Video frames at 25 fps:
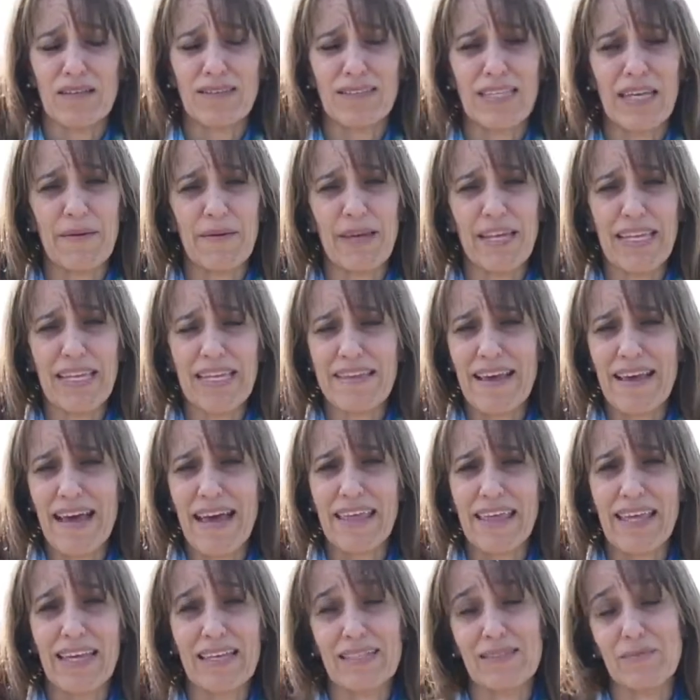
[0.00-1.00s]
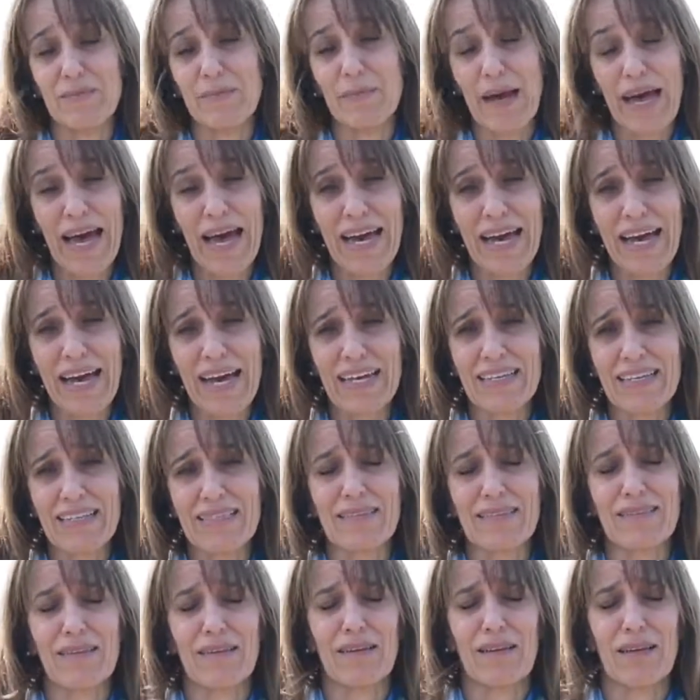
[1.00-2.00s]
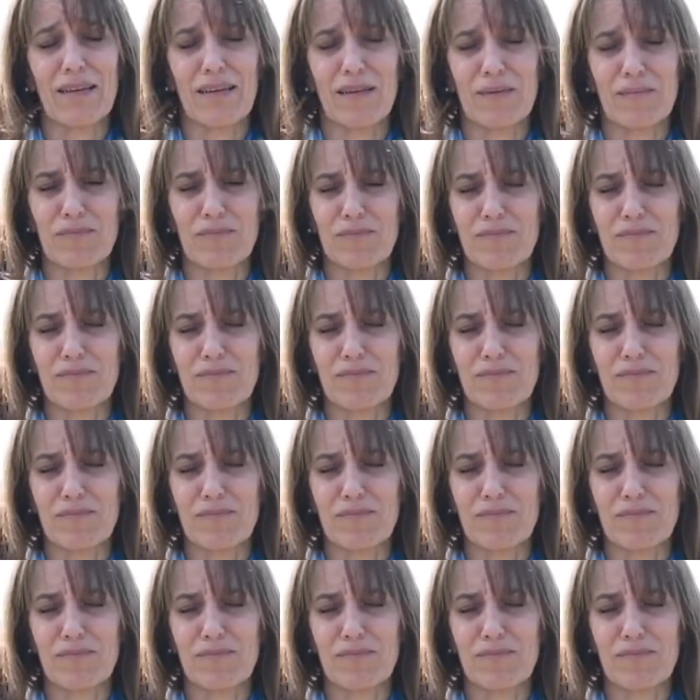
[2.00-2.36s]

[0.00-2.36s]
severidades bajas, em,